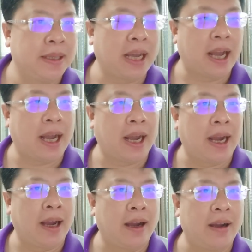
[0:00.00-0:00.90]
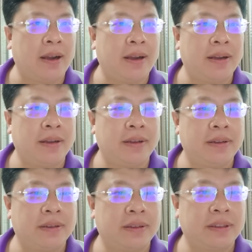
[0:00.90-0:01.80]
那。
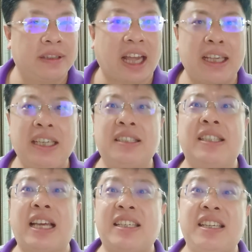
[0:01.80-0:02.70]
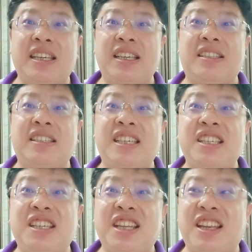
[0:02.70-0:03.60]
他一直在心里一直
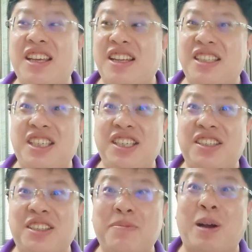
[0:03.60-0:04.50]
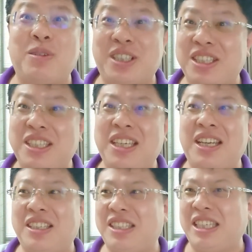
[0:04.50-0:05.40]
心心念念的，其实毛心心
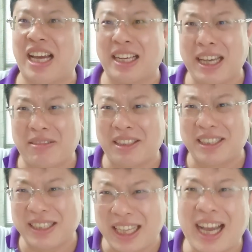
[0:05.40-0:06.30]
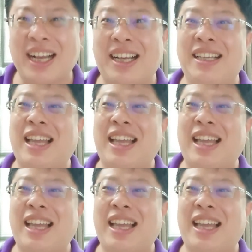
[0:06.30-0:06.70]
念念是想要的是那，